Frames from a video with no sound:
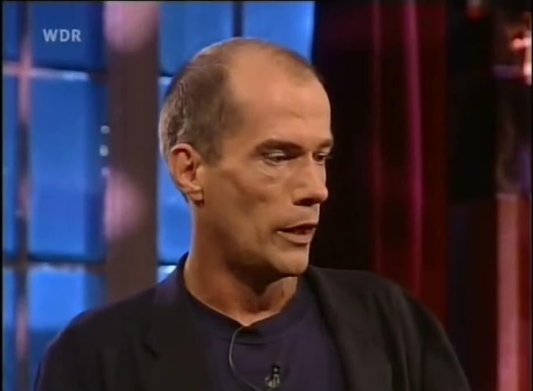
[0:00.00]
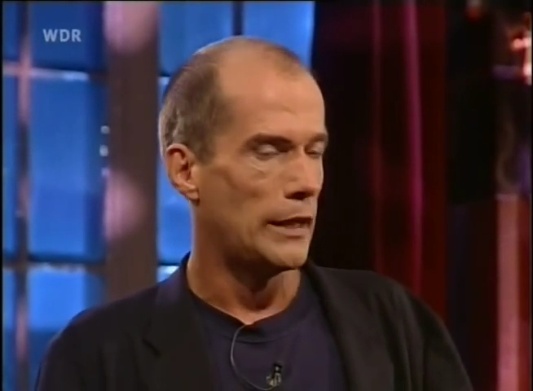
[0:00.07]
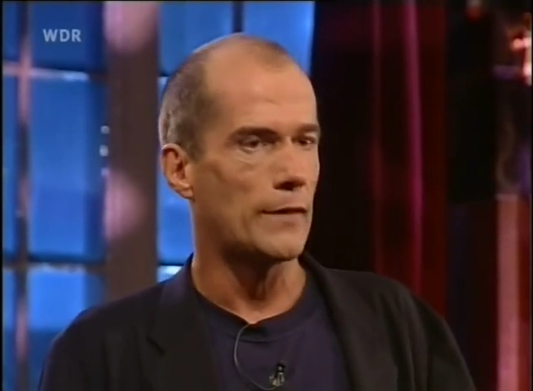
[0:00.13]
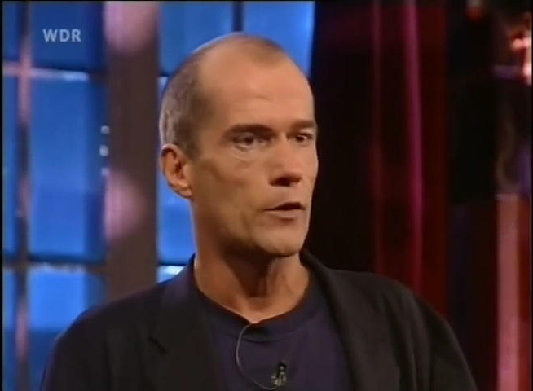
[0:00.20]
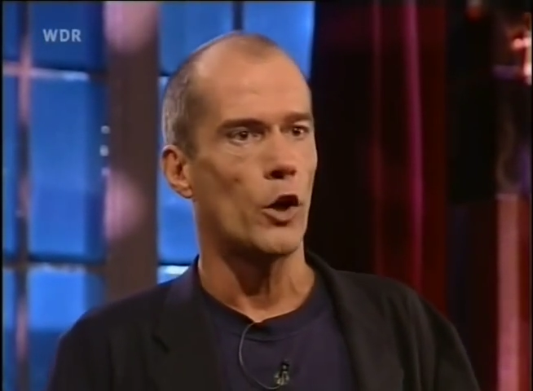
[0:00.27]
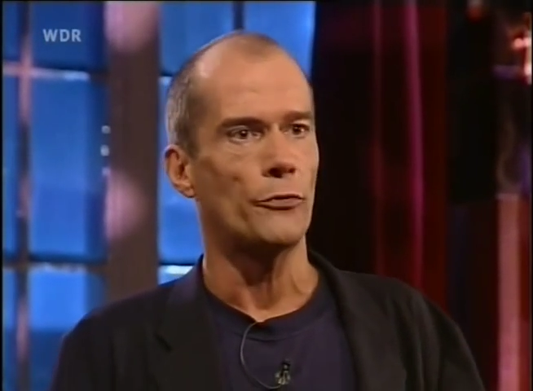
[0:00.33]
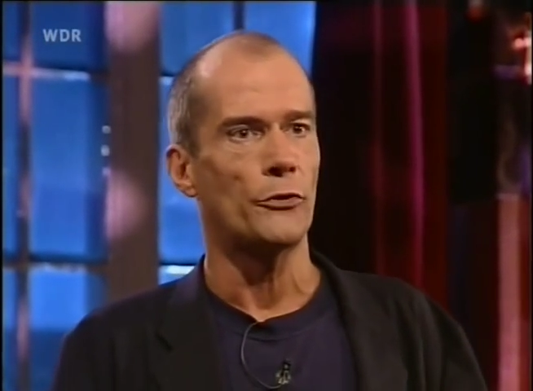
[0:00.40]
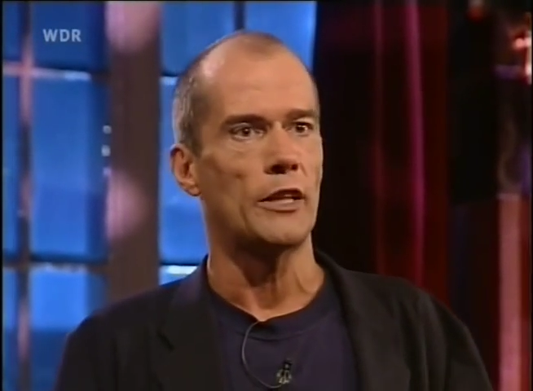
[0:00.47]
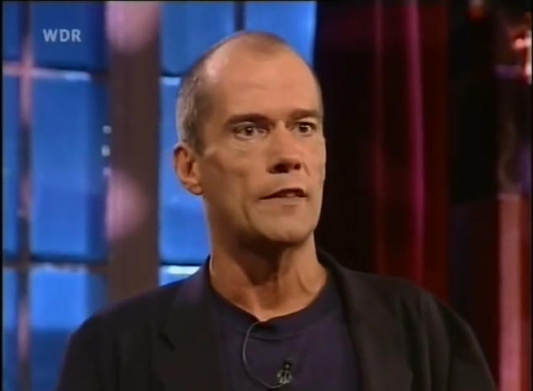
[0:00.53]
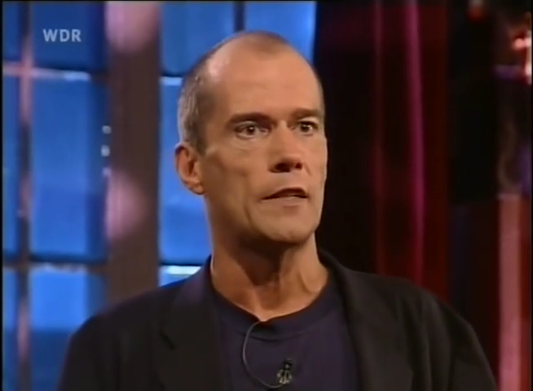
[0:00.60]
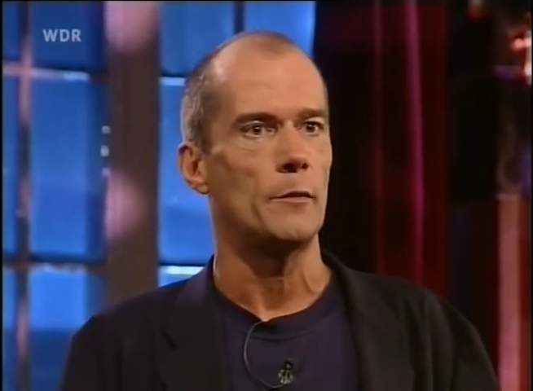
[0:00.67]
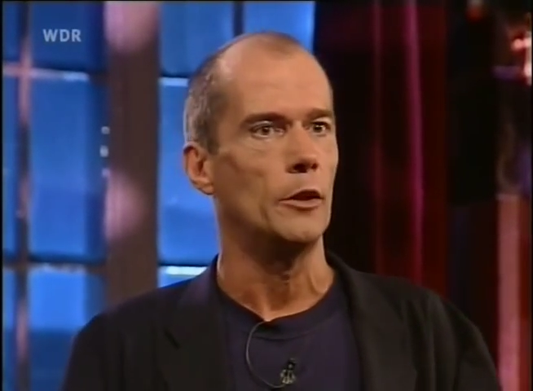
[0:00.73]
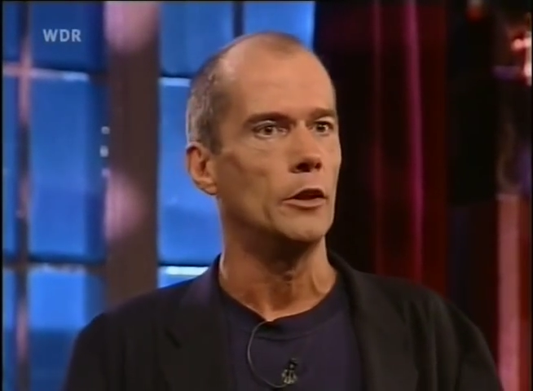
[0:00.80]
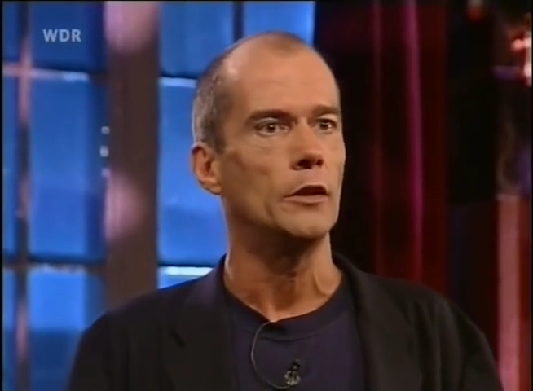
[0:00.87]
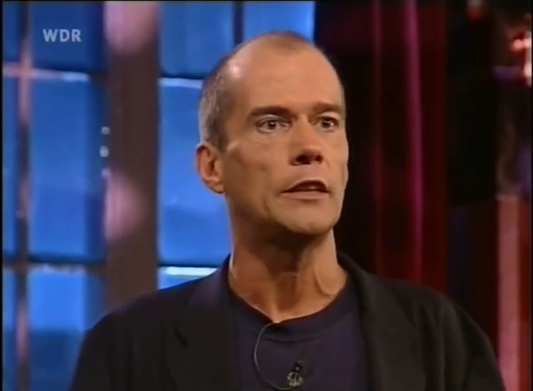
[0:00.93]
Jetzt hofft er, dass
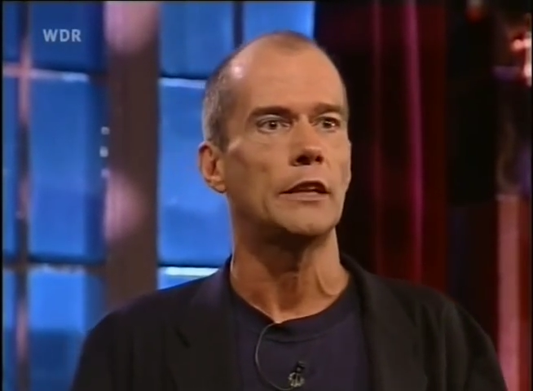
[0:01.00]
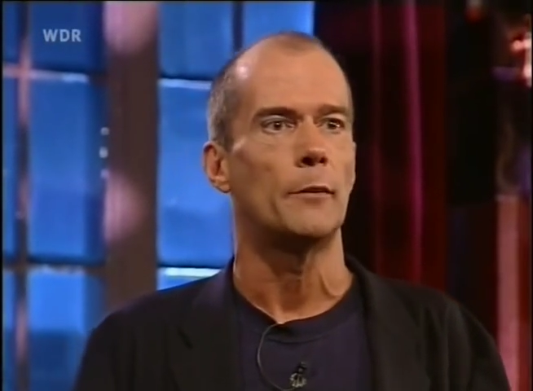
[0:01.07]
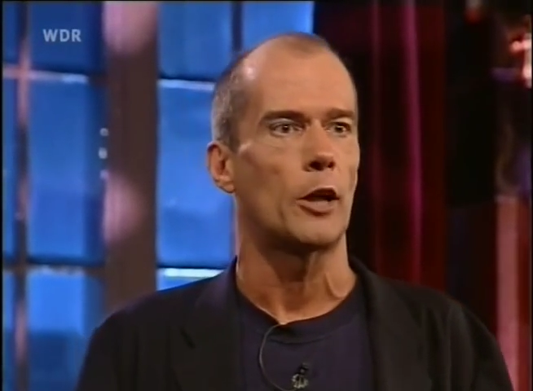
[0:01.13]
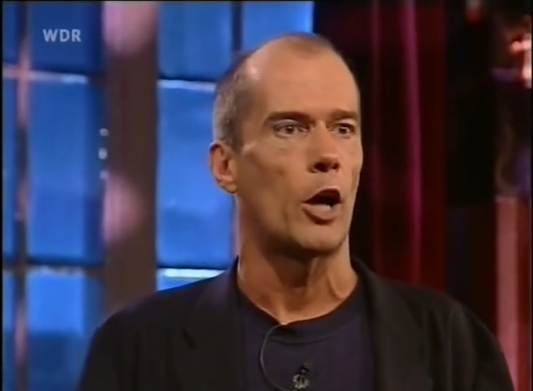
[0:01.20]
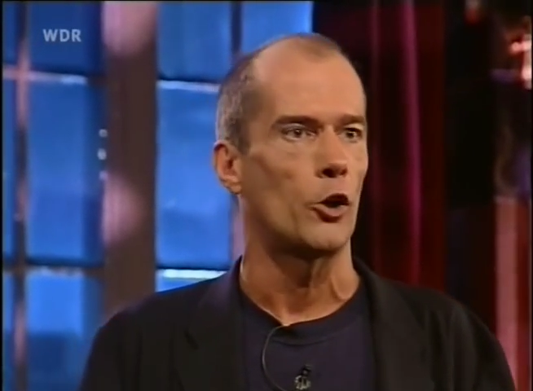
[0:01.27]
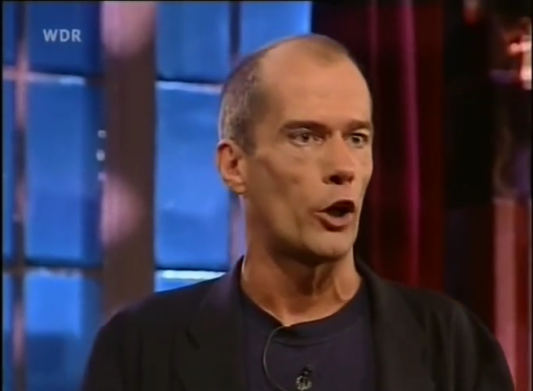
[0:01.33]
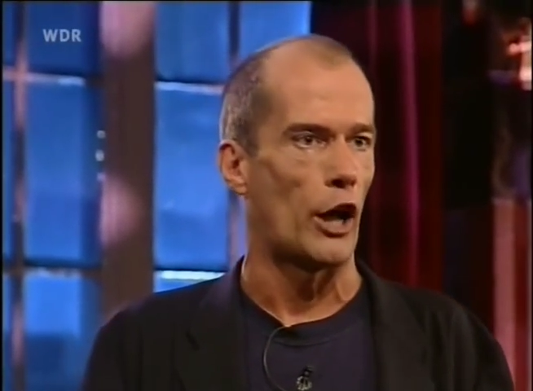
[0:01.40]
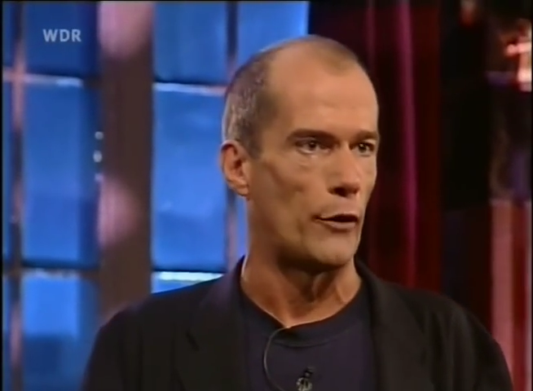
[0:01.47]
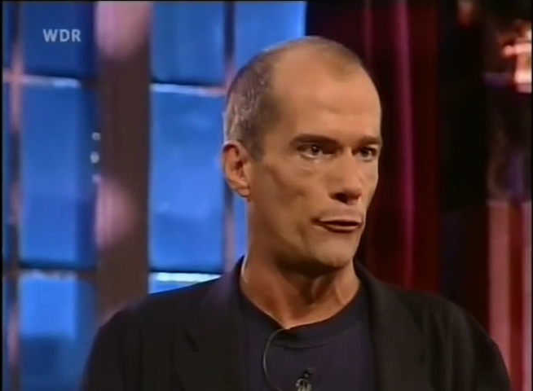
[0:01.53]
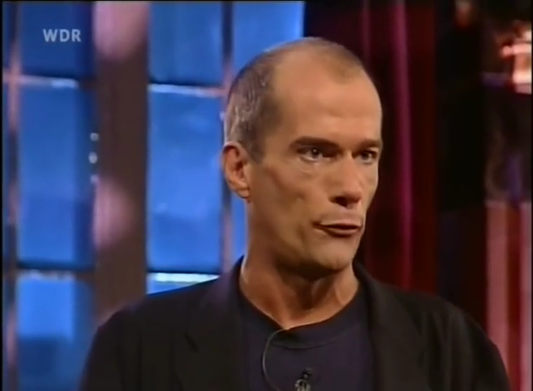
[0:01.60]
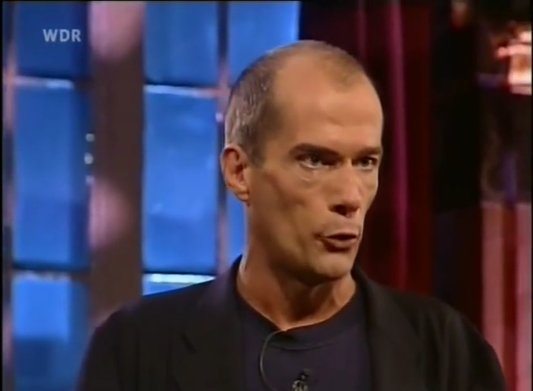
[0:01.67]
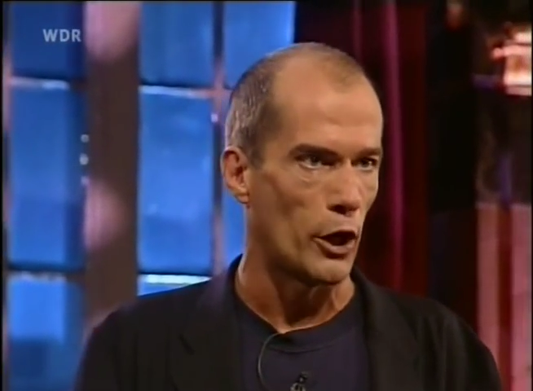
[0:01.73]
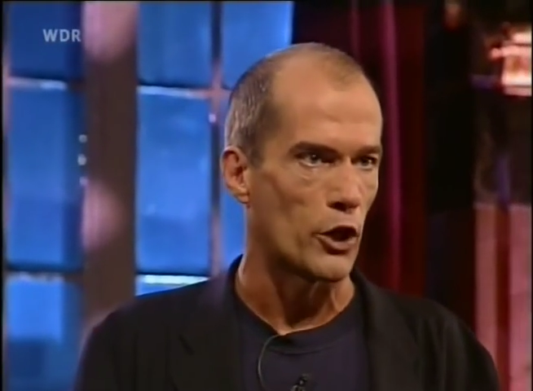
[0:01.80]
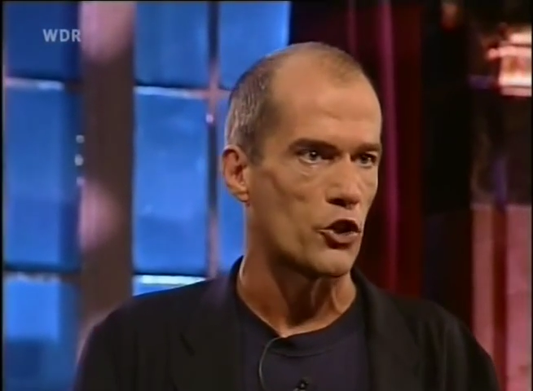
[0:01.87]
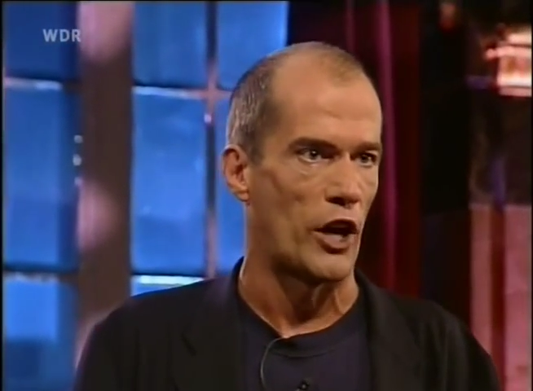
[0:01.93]
ihm irgendjemand auch noch einen
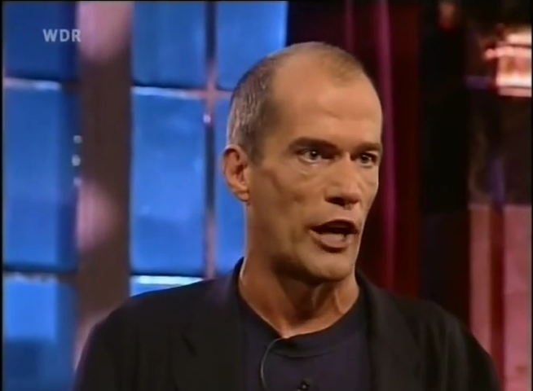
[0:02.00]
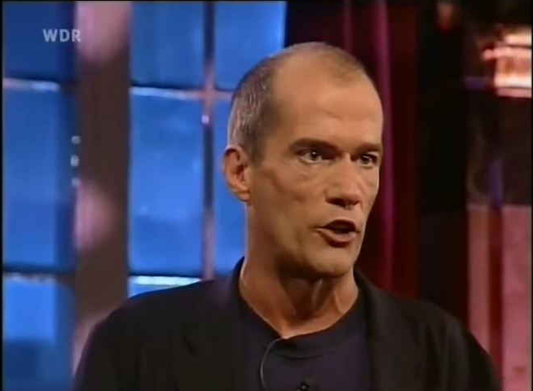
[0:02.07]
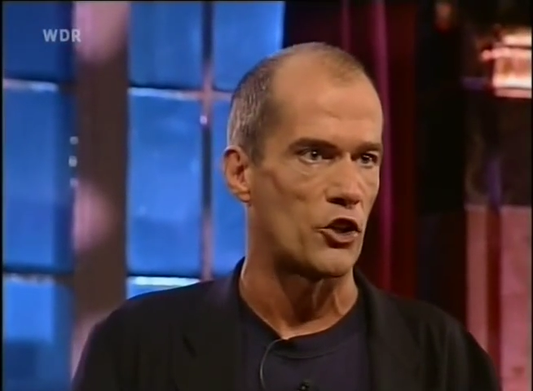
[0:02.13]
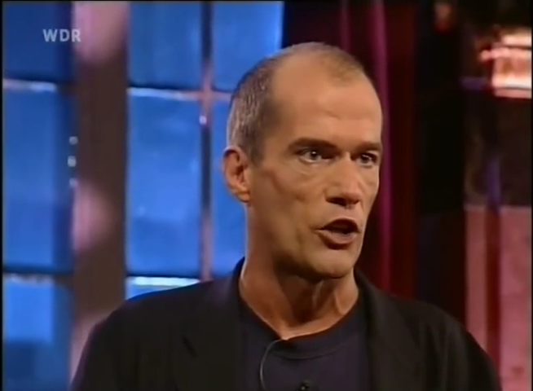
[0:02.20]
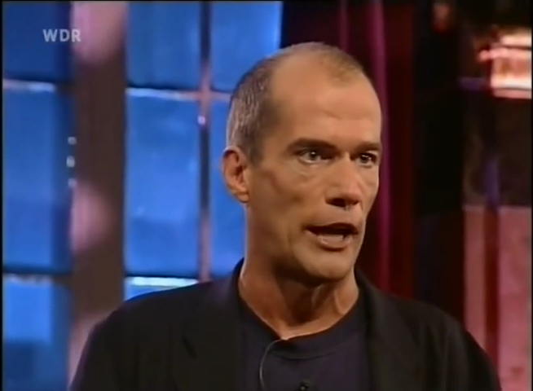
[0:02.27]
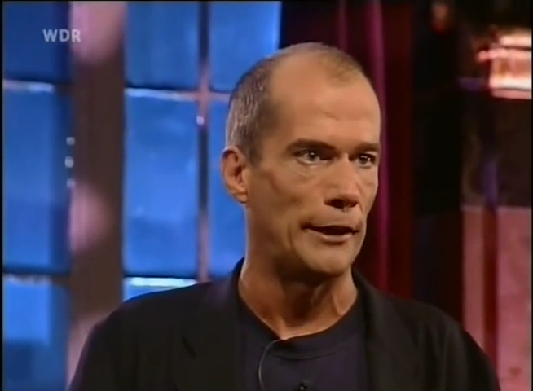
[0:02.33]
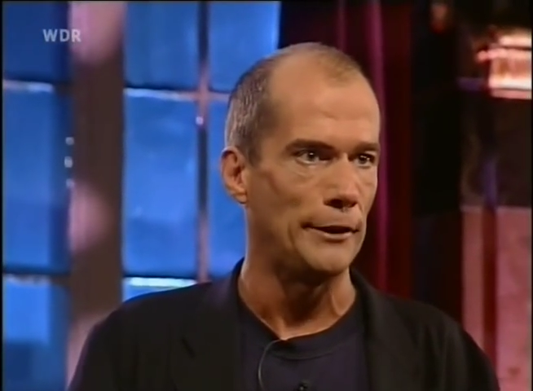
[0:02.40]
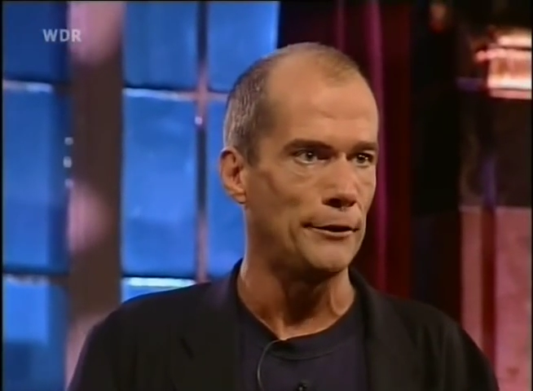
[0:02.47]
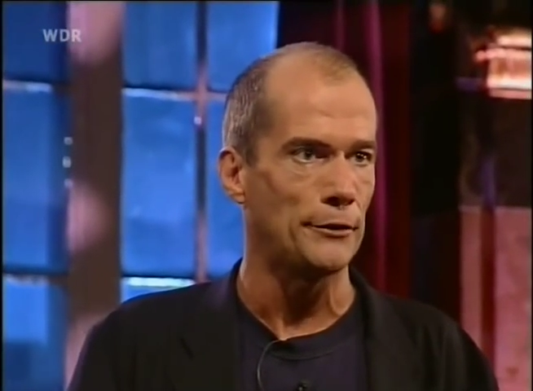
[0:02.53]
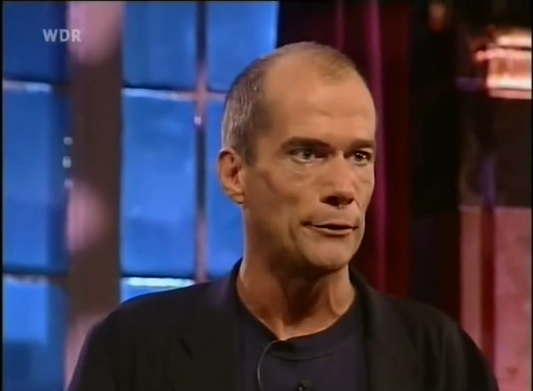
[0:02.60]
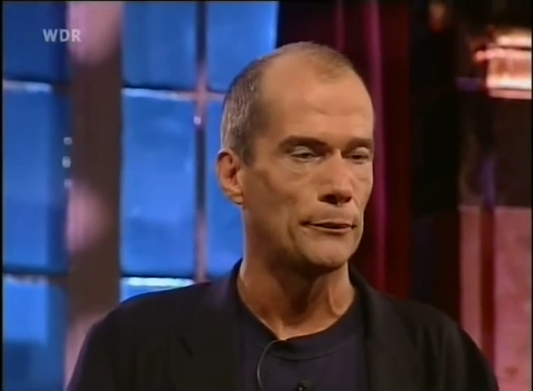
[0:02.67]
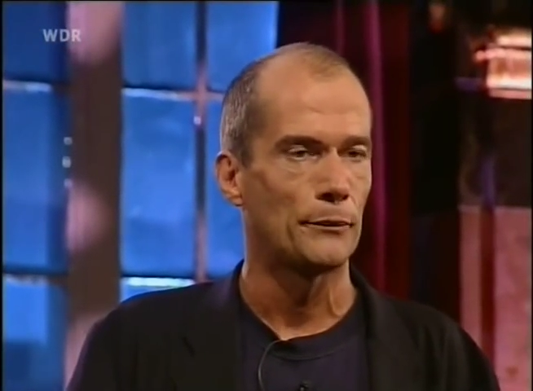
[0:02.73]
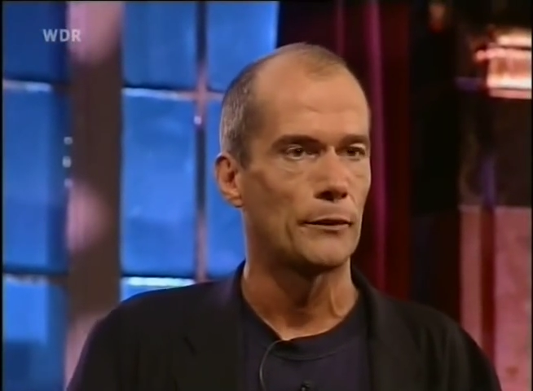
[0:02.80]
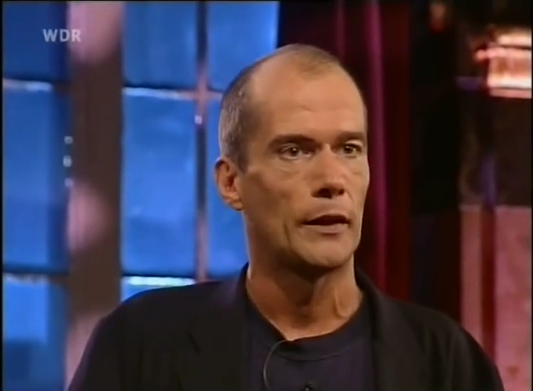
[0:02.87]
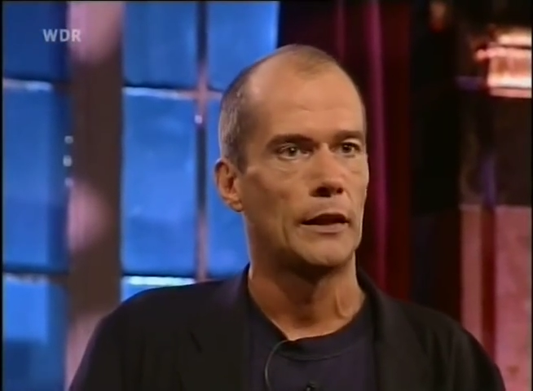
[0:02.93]
Führerschein schenkt,